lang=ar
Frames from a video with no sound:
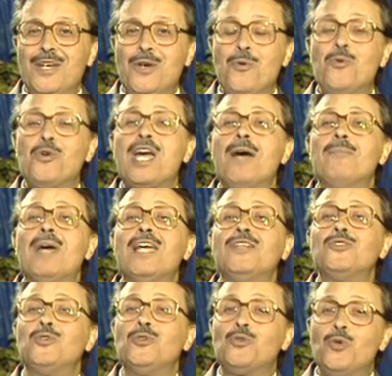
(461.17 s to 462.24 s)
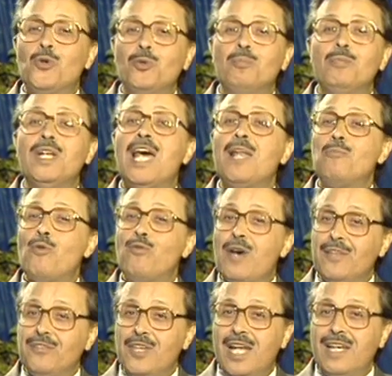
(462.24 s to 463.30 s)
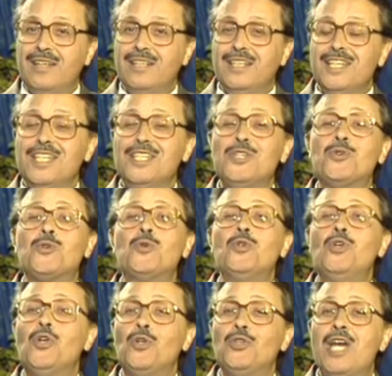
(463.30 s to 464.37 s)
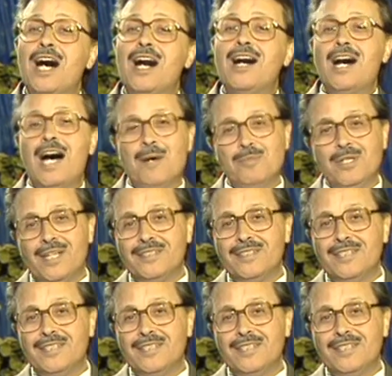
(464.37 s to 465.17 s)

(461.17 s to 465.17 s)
وكمان تكون من المفضل يكون لونها أبيض